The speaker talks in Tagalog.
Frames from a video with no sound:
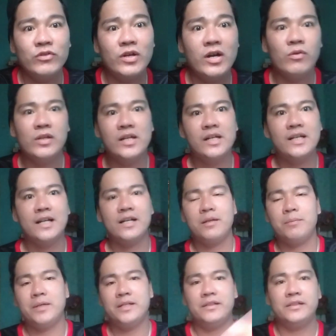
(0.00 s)
Yung howler lang
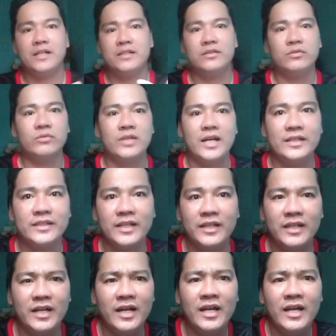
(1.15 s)
naman guys yung naisanla.